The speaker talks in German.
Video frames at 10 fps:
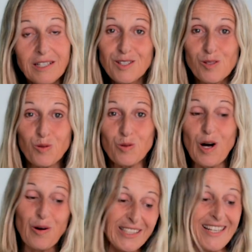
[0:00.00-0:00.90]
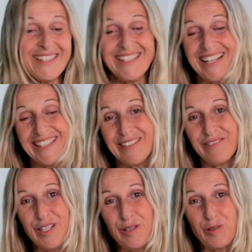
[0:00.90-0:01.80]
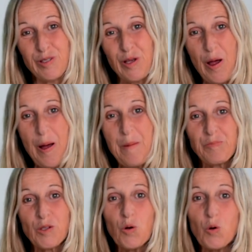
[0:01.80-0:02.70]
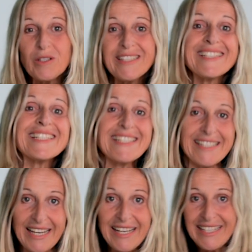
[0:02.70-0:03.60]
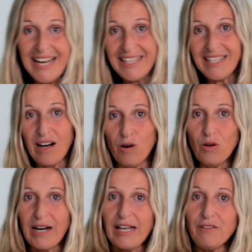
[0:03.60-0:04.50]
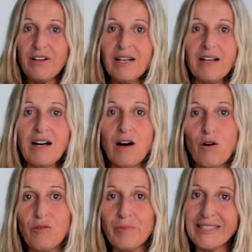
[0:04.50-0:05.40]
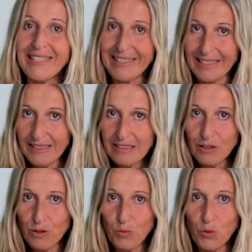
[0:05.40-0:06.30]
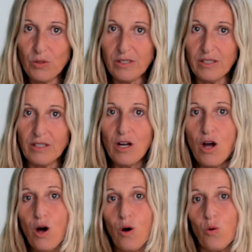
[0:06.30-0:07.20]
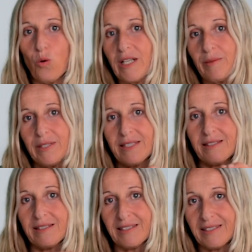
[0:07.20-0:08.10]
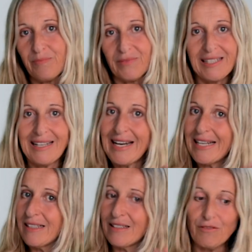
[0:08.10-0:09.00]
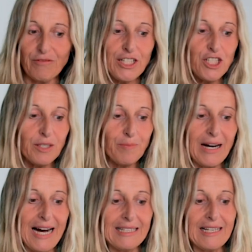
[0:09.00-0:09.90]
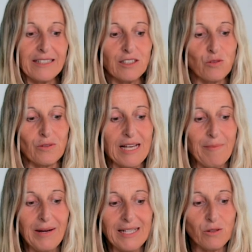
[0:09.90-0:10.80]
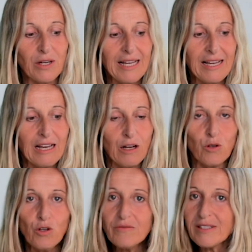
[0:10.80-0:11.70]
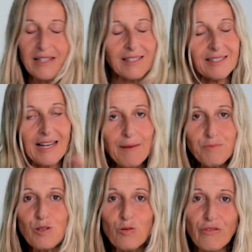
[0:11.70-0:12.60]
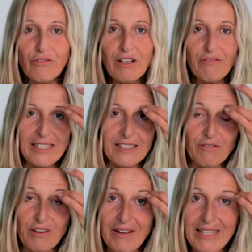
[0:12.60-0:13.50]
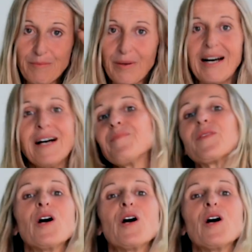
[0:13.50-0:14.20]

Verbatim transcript: dazu, auch das in anderen Videos. Und sehr gerne auch einfach auch mit gegrillten Gemüse oder mit ähm, kleinen Veggie-Bratlingen zusammen. Also Löwenzahn ist absolut vielfältig verwendbar